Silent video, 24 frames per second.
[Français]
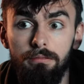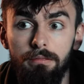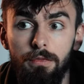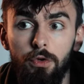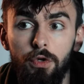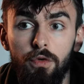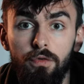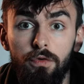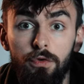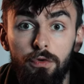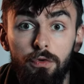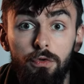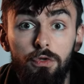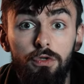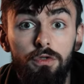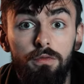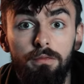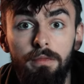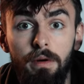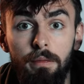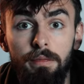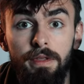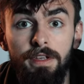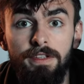
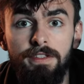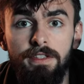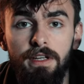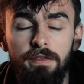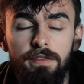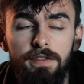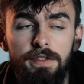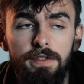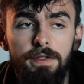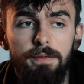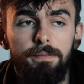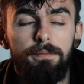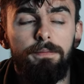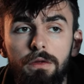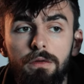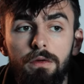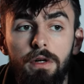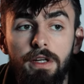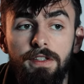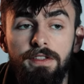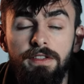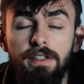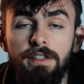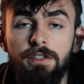l'autofocus m'a bien servi.
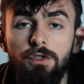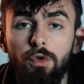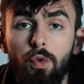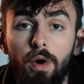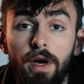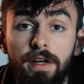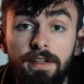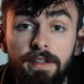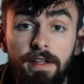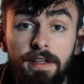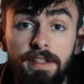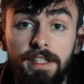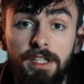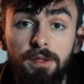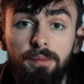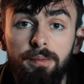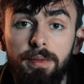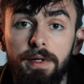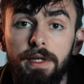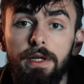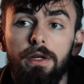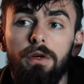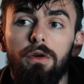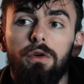Donc la S3 était
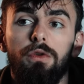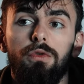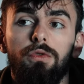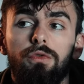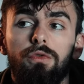équipée